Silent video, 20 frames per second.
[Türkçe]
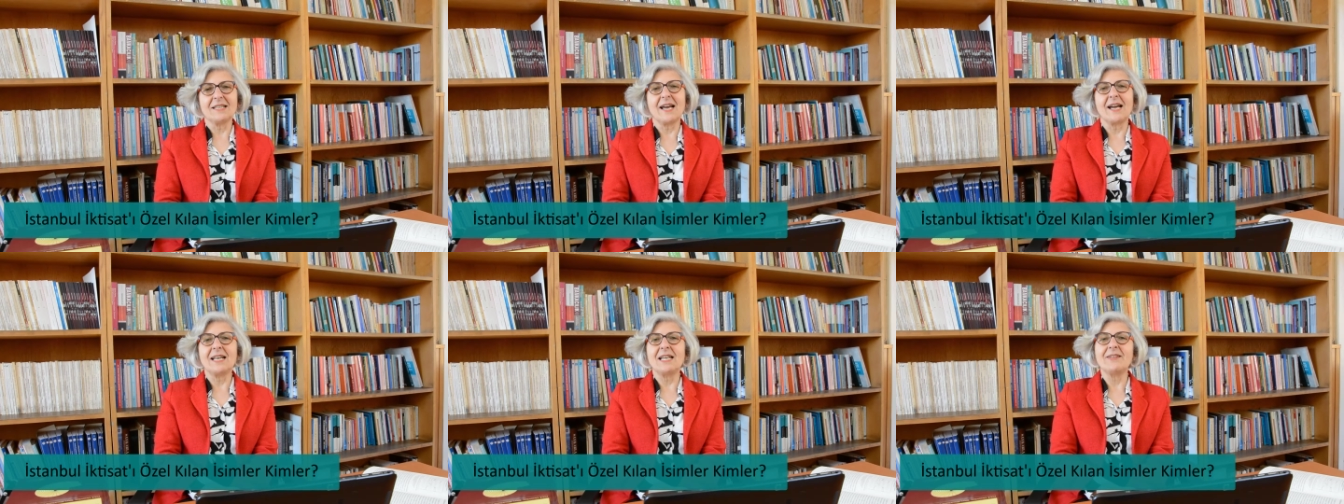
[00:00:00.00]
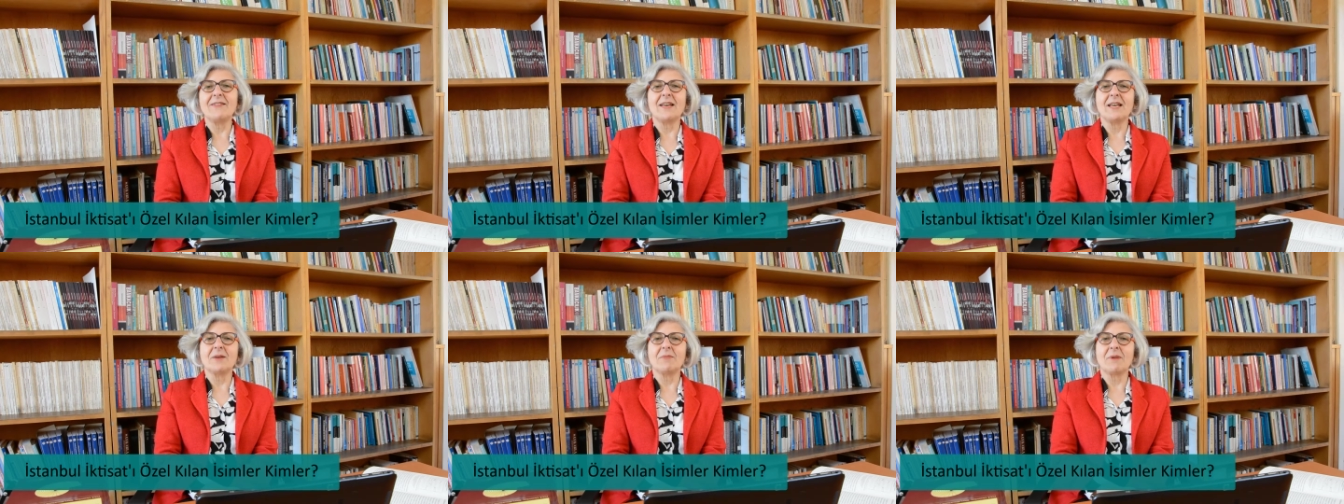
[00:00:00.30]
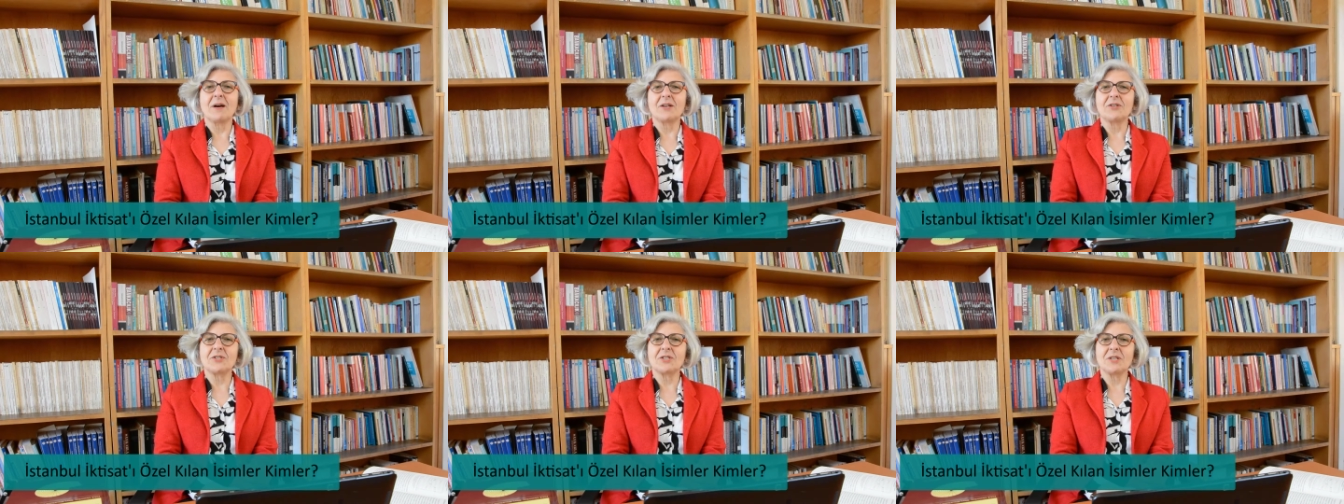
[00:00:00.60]
yerli ve
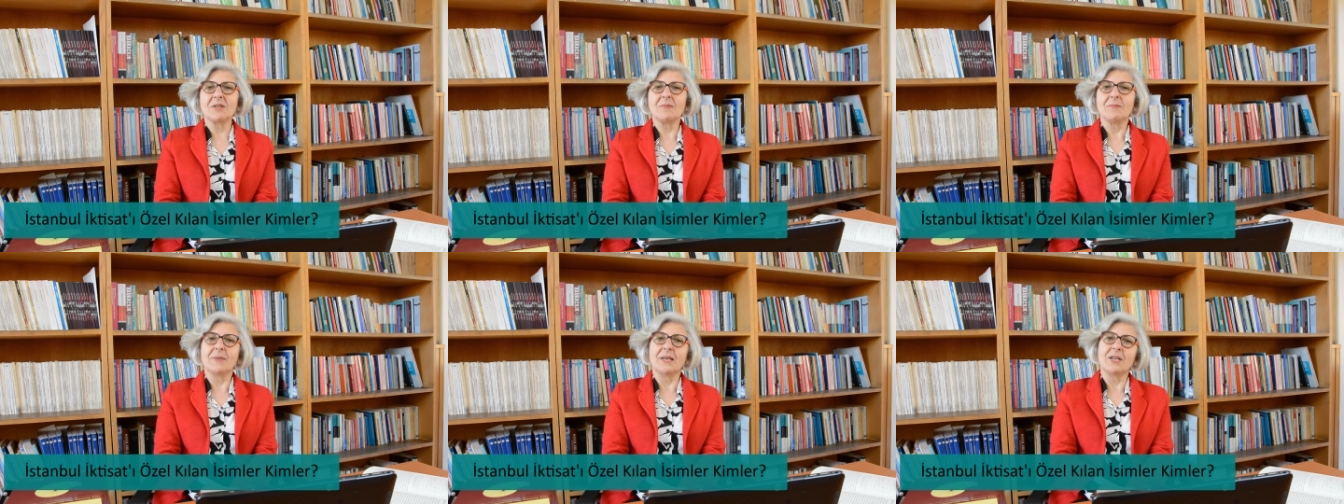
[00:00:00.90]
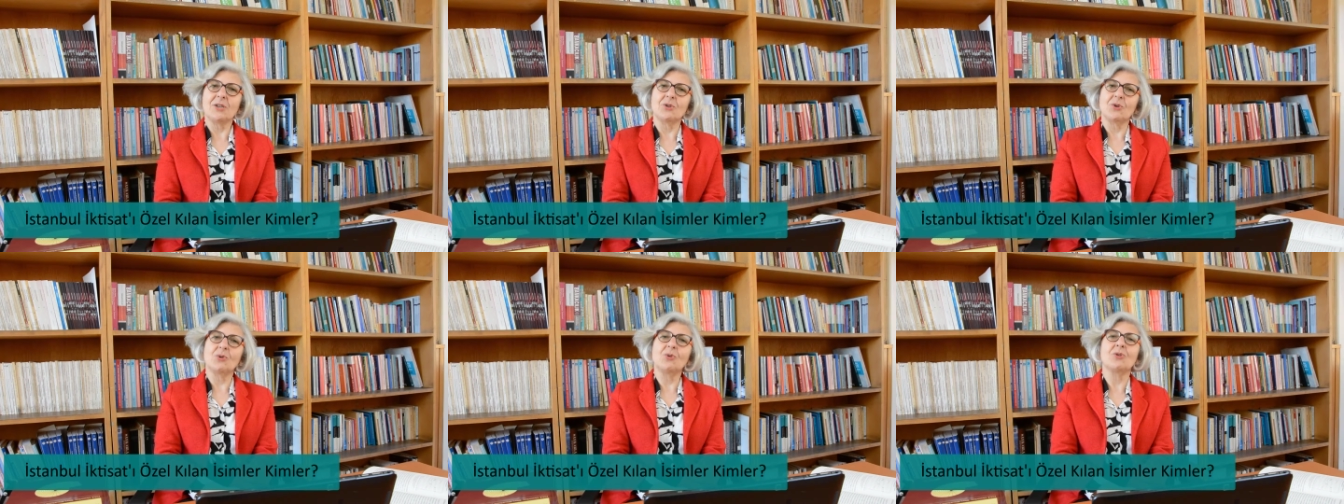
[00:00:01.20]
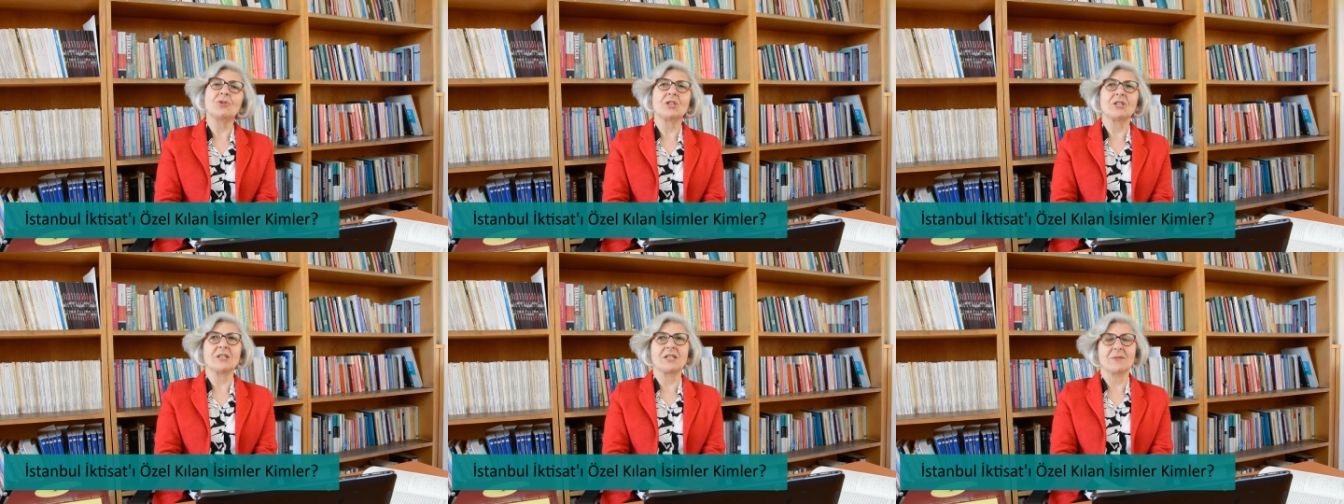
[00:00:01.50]
yabancı pek çok
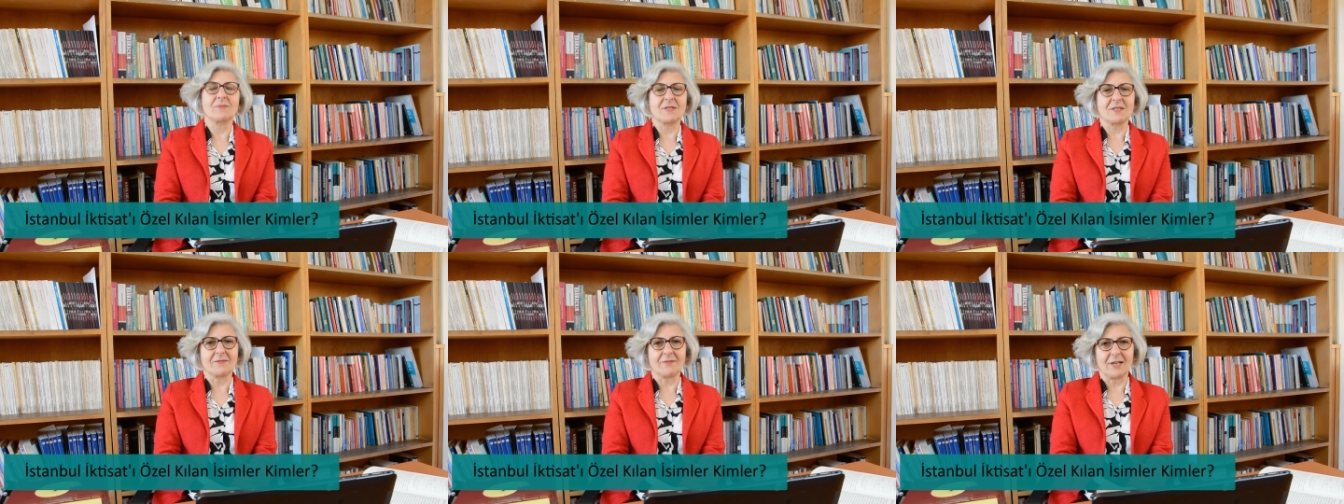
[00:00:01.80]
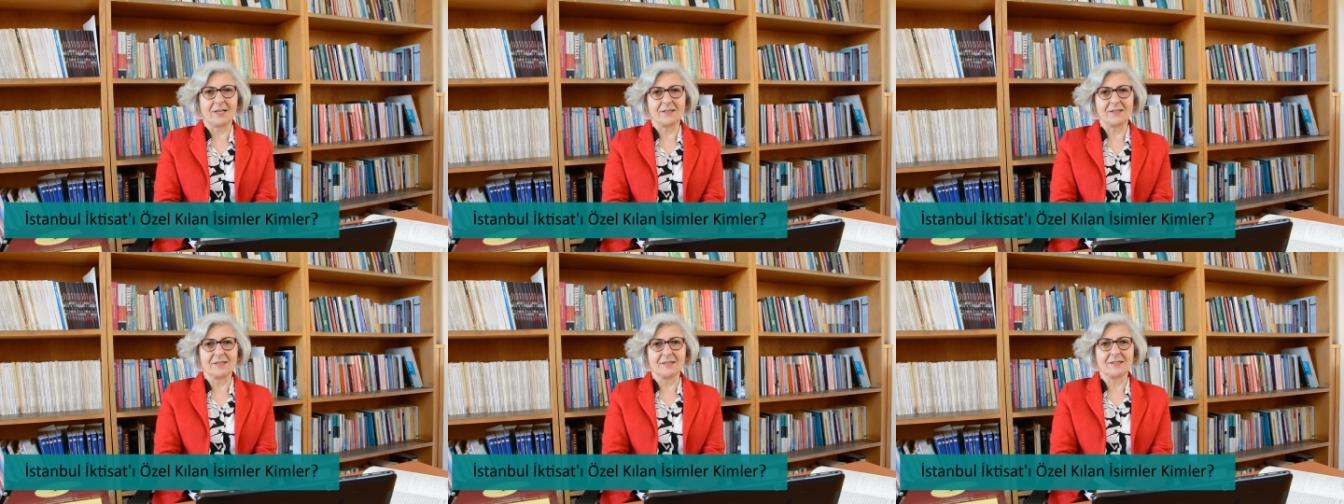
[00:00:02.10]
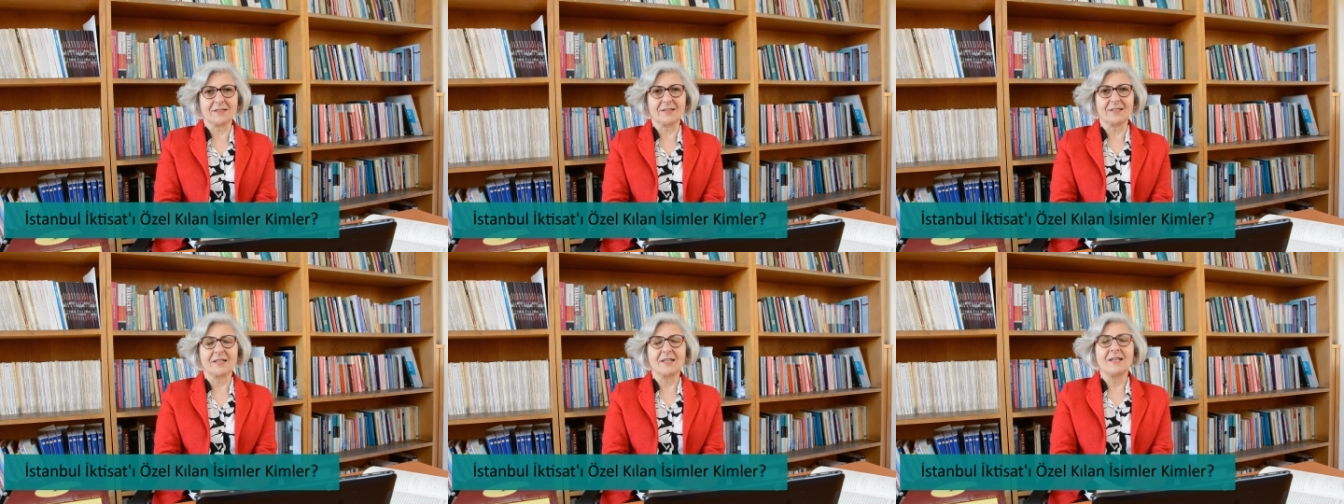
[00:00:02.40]
hocalarımız
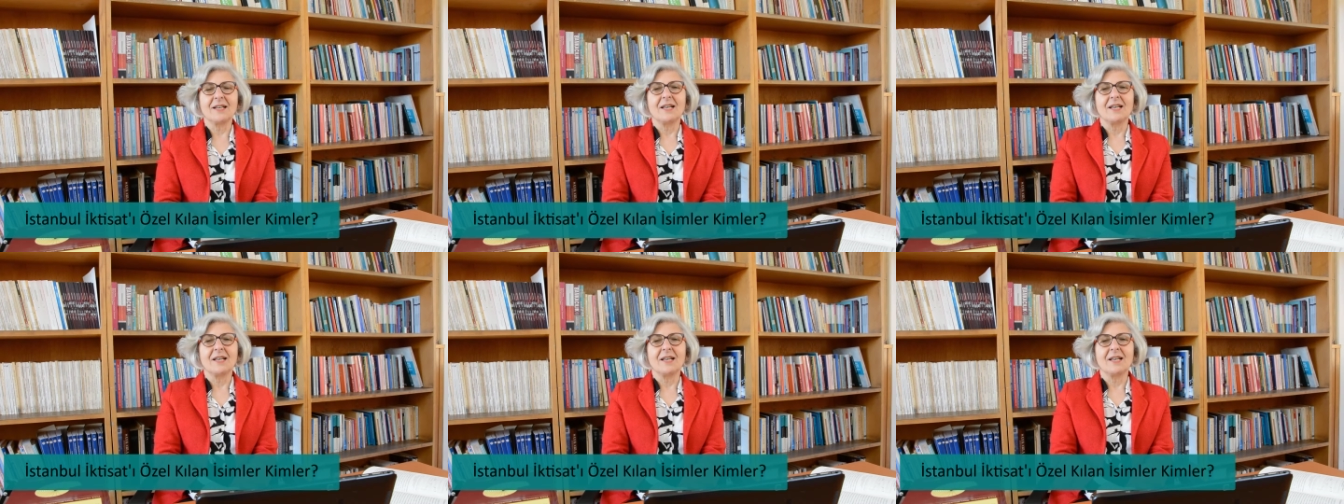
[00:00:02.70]
vardır.